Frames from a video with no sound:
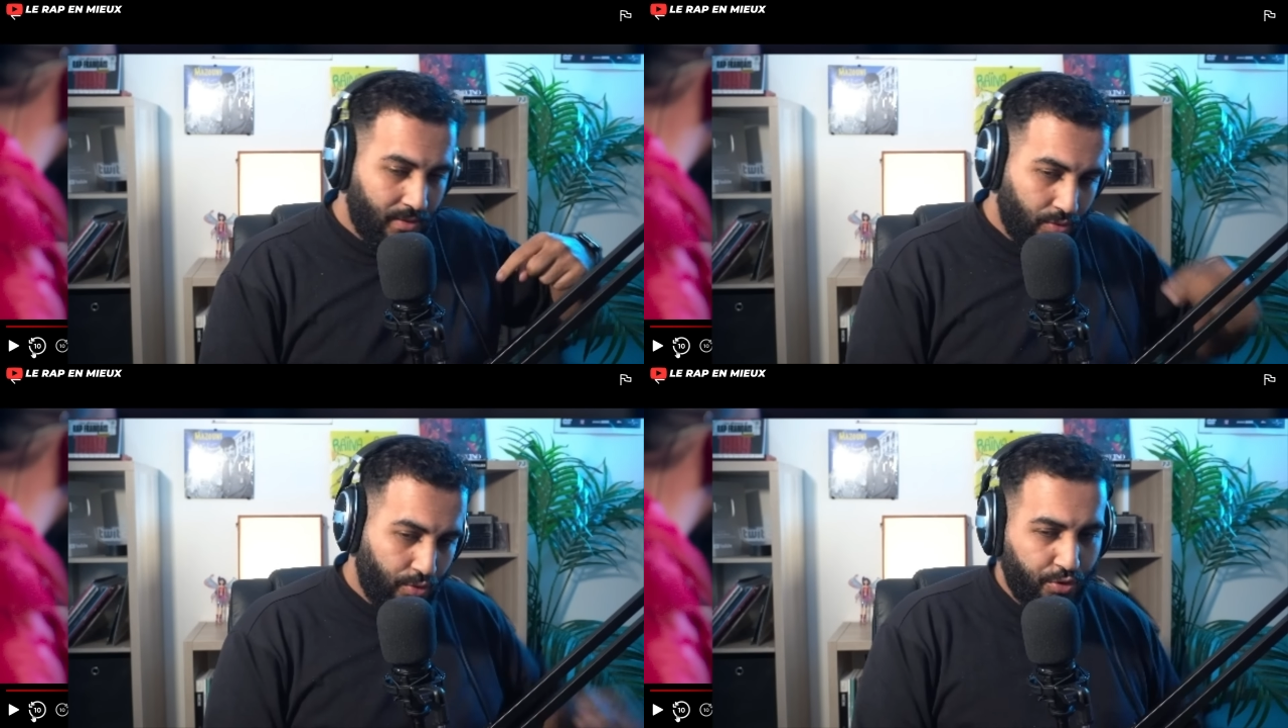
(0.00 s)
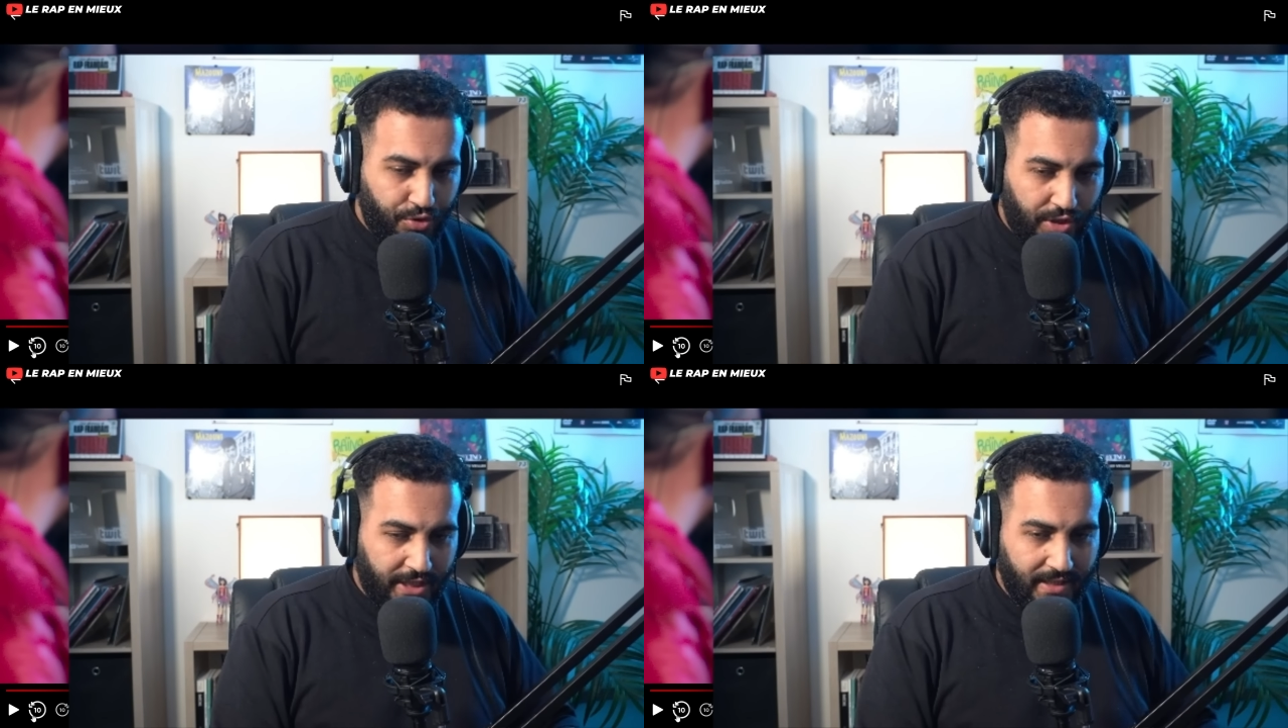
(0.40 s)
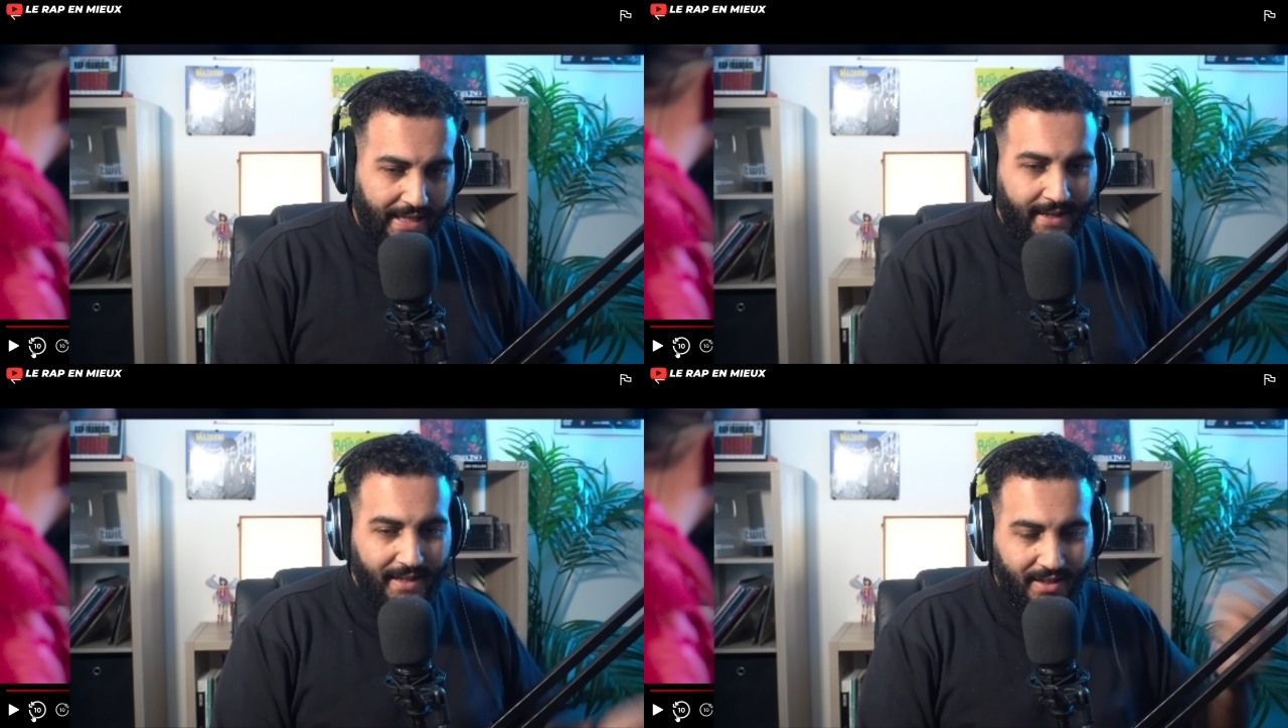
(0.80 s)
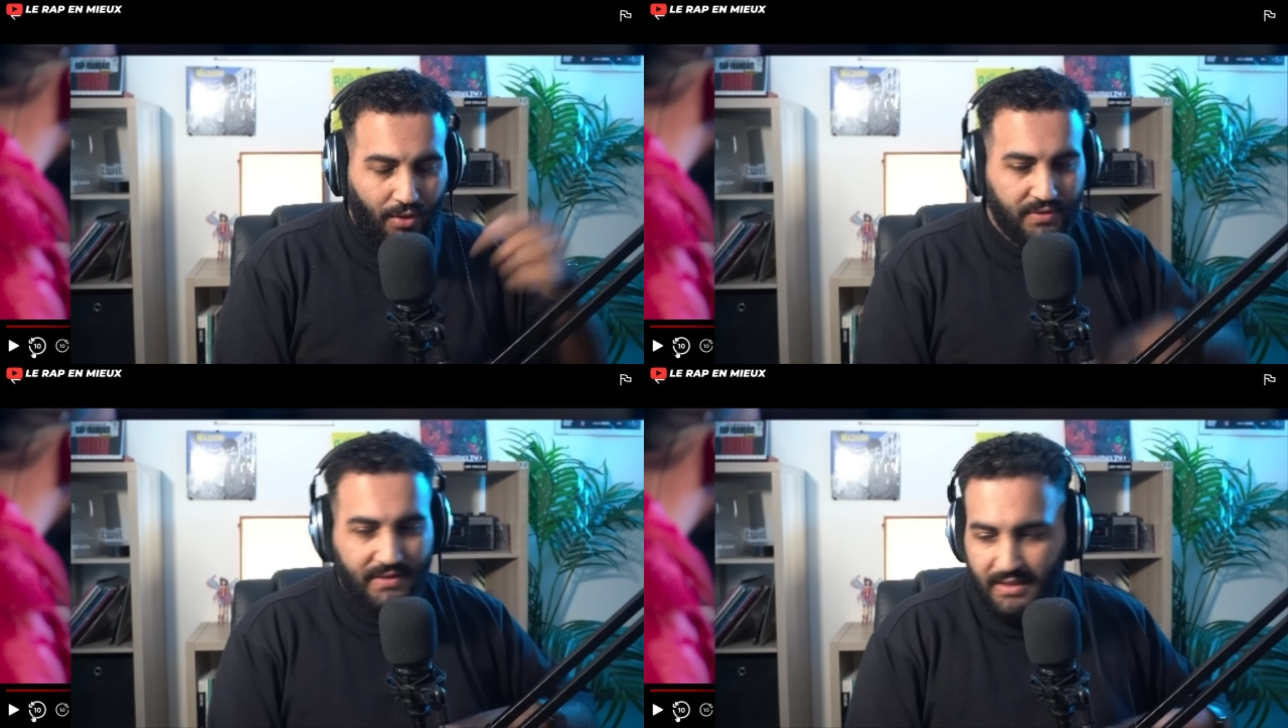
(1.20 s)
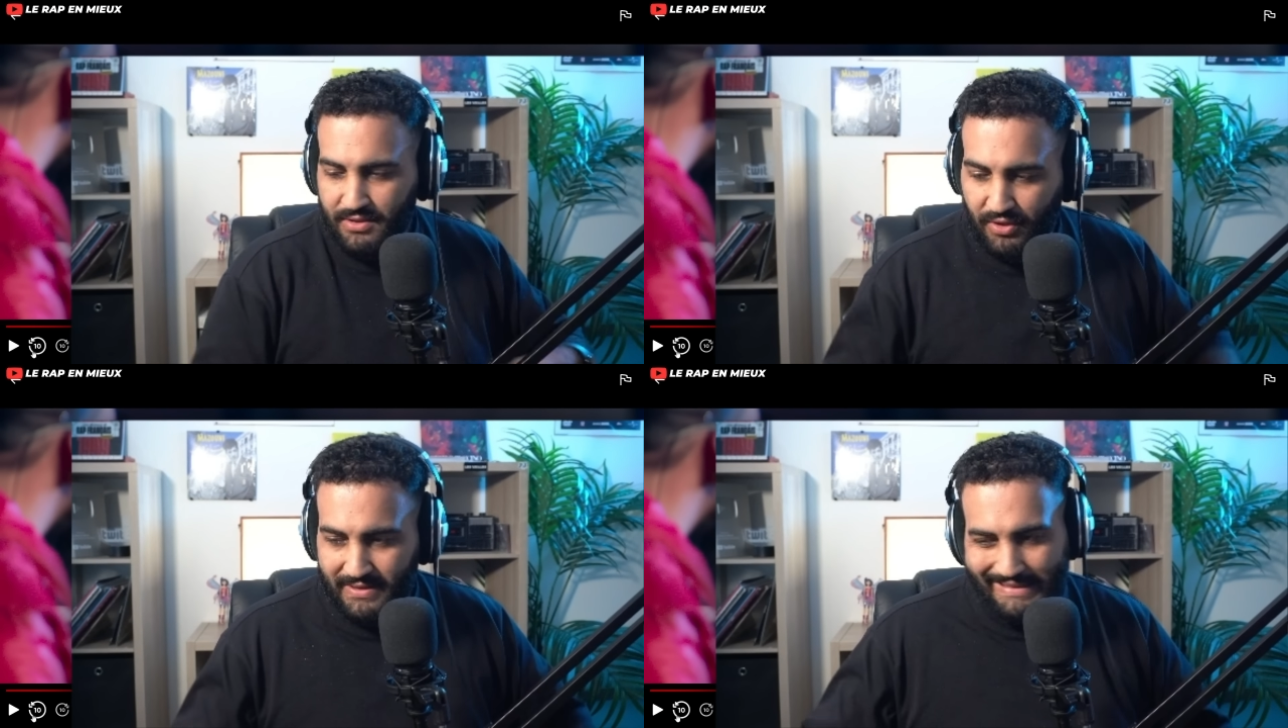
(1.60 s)
le jury et les candidats.
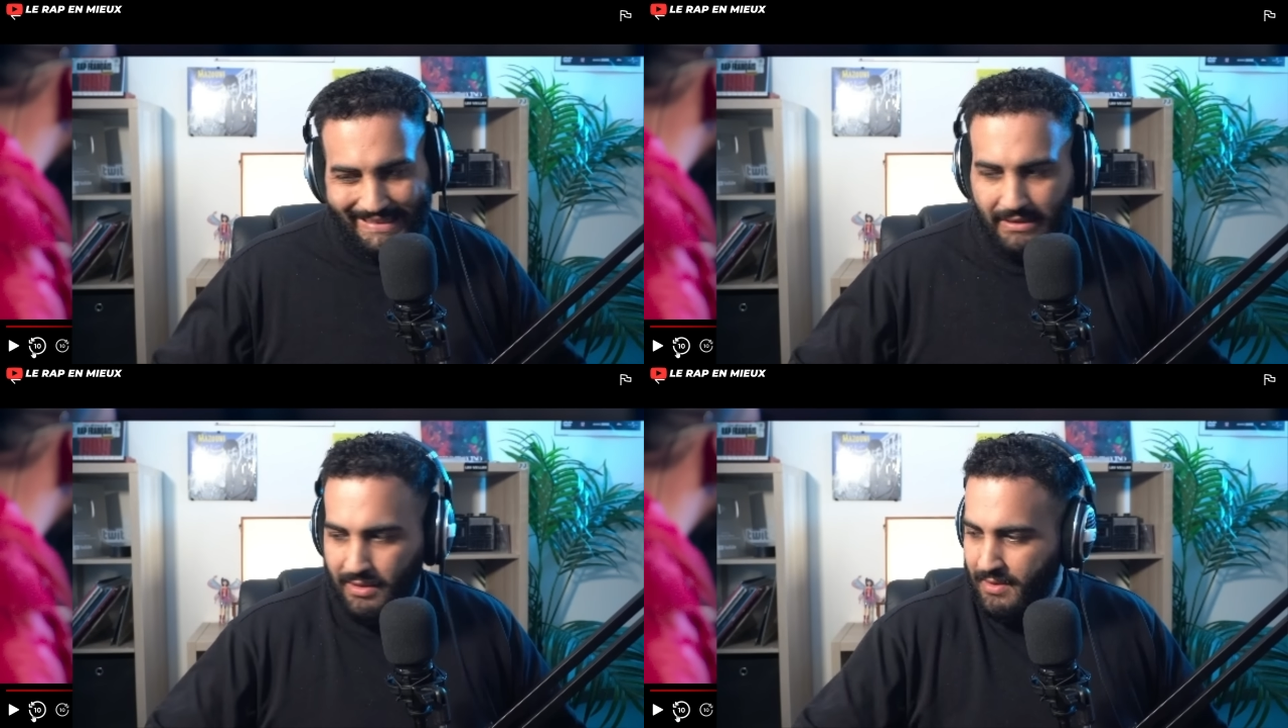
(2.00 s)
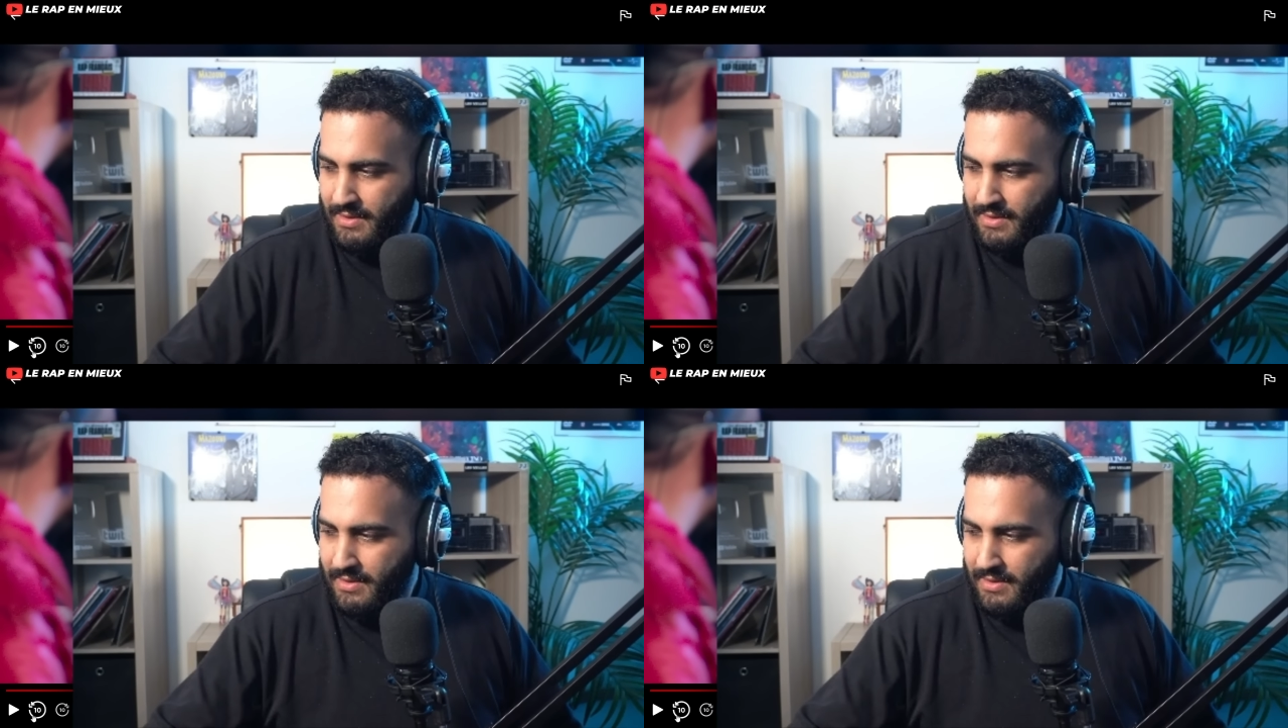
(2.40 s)
Genre, ça.